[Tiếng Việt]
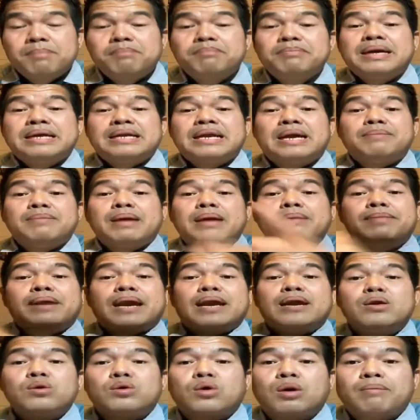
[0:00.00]
miền là miền
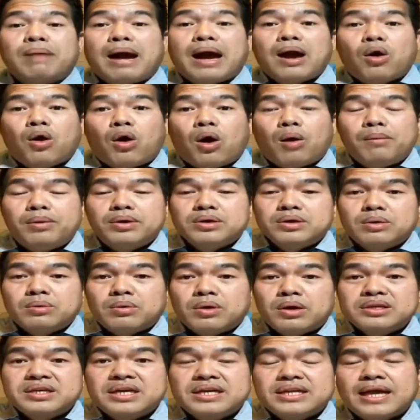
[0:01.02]
mình nó có ban khom mà nhông
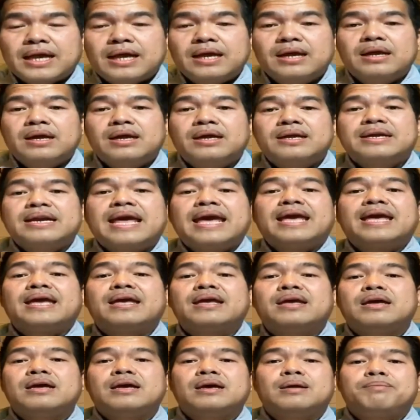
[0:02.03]
còn gì thà nè
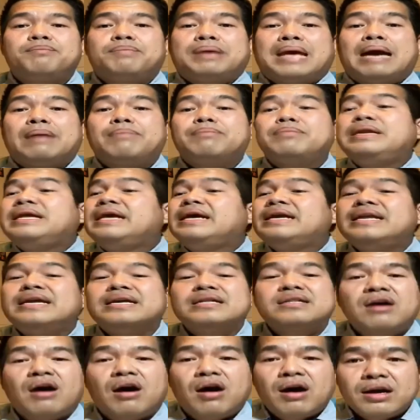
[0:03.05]
đẹp niên
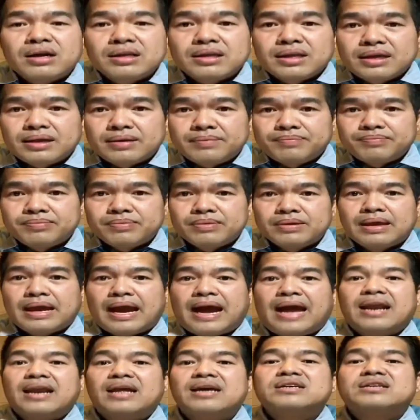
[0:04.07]
niên toàn thế
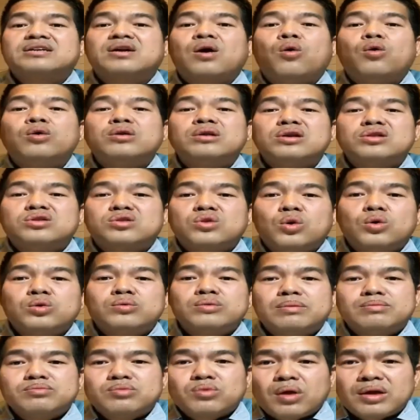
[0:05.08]
à lấy cô nó tuột
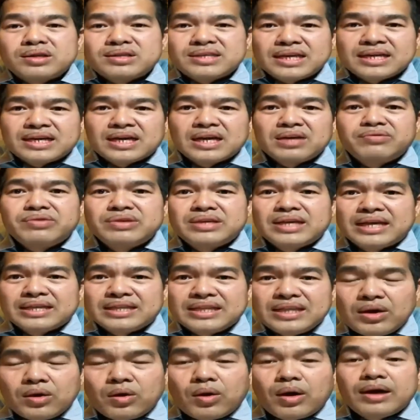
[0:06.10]
dùng toàn trái kết với trái
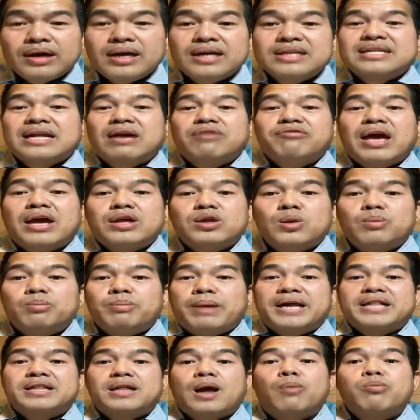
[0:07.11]
tiêu ở tại vì ở dùng
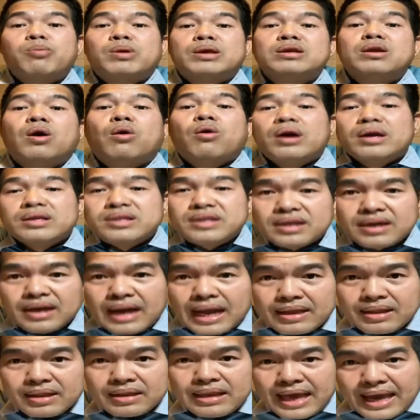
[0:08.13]
bệnh tóc đọc ở dương
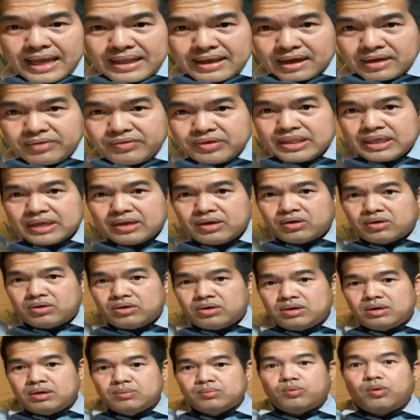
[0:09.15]
đậy lên ở với tiếng đó
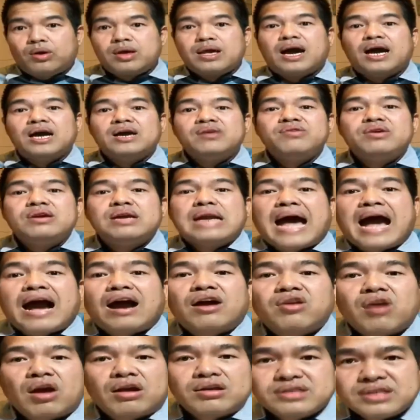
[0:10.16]
với ở với nó
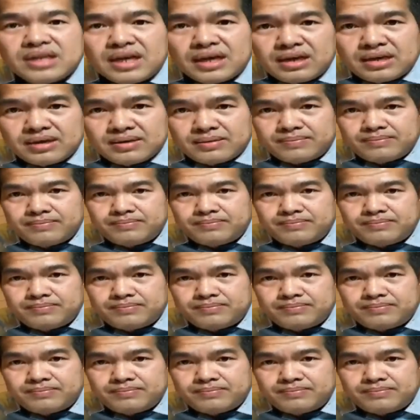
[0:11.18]
còn chẳng